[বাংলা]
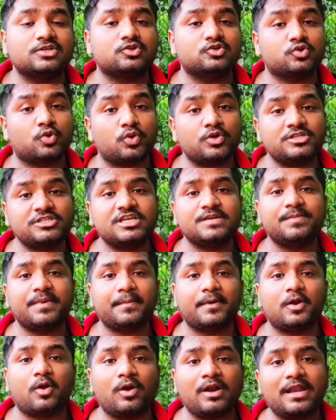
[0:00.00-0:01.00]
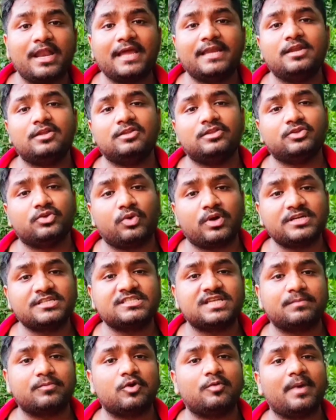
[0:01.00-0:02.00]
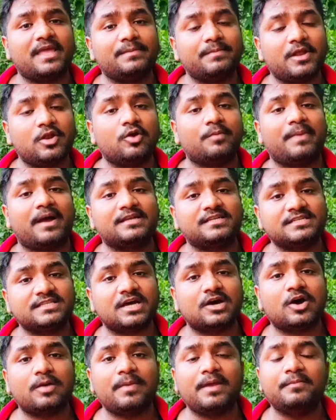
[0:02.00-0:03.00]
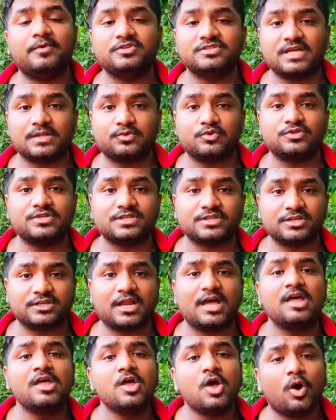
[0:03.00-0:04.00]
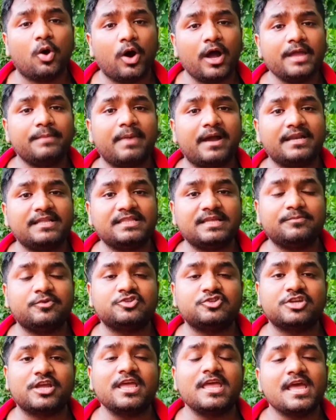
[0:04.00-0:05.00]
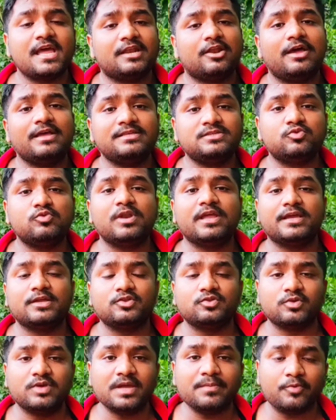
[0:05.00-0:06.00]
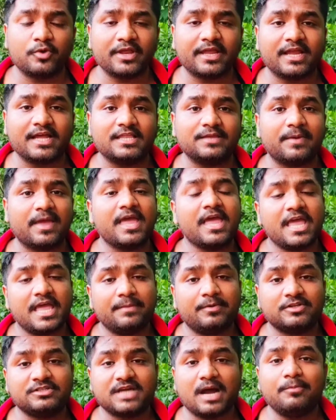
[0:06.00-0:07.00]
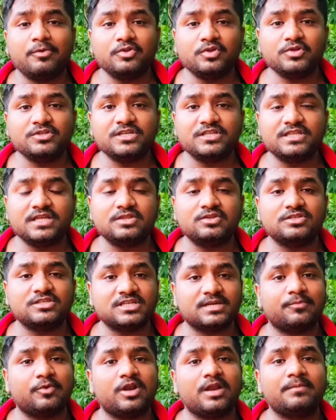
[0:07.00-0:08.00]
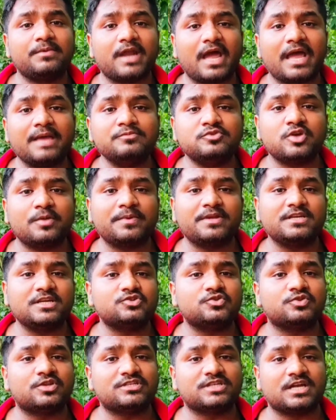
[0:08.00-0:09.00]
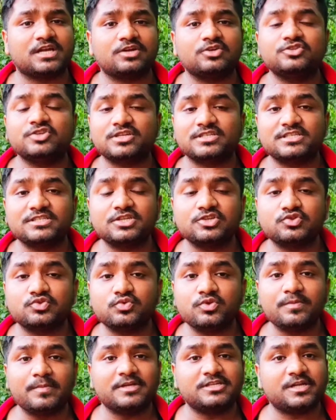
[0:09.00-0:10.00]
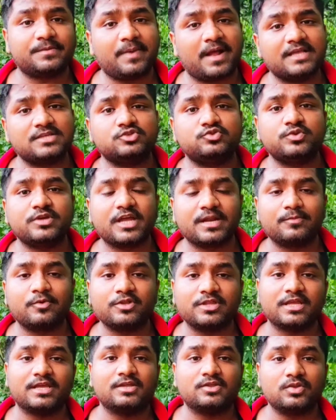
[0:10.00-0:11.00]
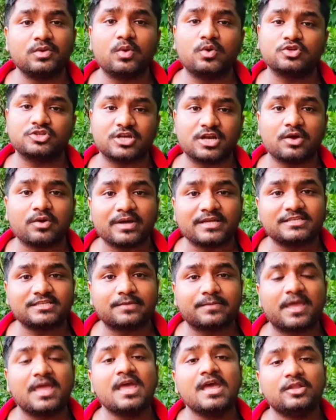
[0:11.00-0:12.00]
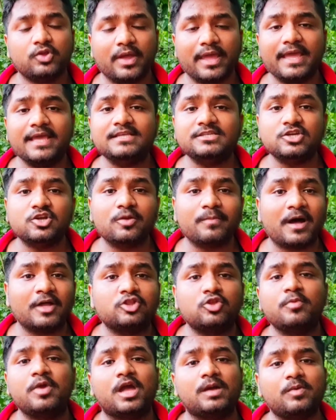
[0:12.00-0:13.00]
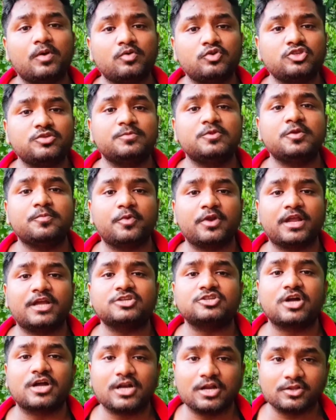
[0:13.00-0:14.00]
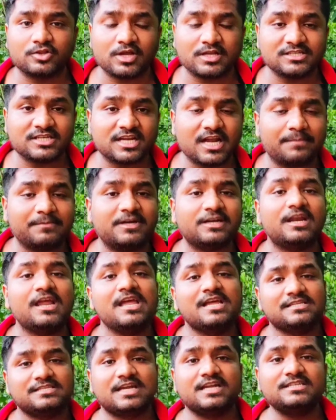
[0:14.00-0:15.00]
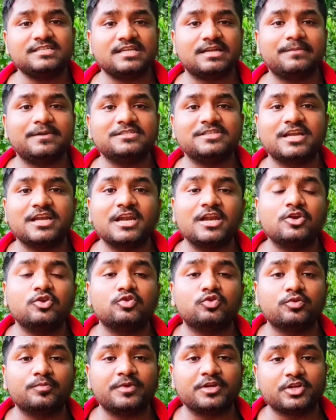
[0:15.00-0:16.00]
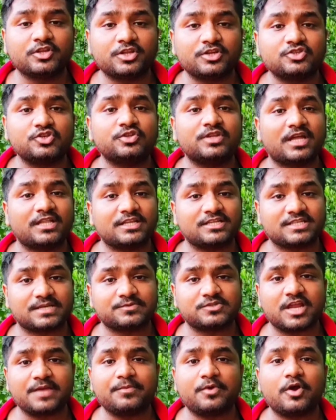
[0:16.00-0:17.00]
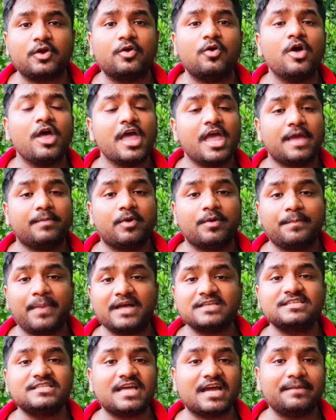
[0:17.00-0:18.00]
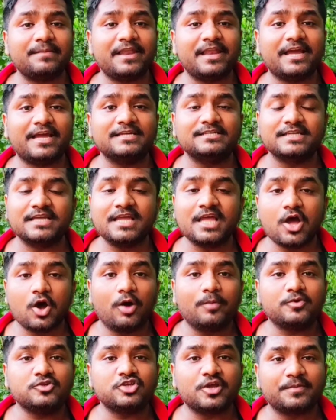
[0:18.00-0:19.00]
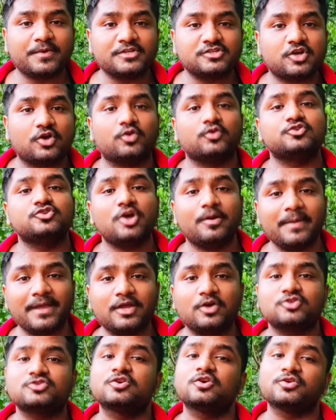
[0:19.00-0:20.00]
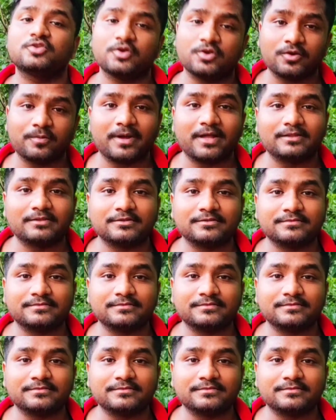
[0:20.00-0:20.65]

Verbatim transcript: যে কোশ্চেন পেপার অনলাইন অর্থাৎ হোয়াটসঅ্যাপ হোক বা ইমেল হোক পাঠিয়ে দেওয়া হবে এবং ছাত্রছাত্রীরা হয় বাড়িতে বসে নয় স্কুলে কিন্তু গিয়ে পরীক্ষা দিবে এবং যাবতীয় সিদ্ধান্ত যেটা বললাম টাইমস অফ ইন্ডিয়া সূত্রে জানানো যাচ্ছে যে জুন মাসের ফার্স্ট উইকের মধ্যে কিন্তু ঘোষণা হয়ে যাবে তো এই ছিল মাধ্যমিক এবং মাধ্যমিক পরীক্ষা সংক্রান্ত আজকের আপডেট যারা যারা আমার চ্যানেলে নতুন ভিডিও দেখছো তাড়াতাড়ি সাবস্ক্রাইব করো এবং পাশে থাকা বেলাইকনটি অবশ্যই প্রেস করো সবাইকে অসংখ্য ধন্যবাদ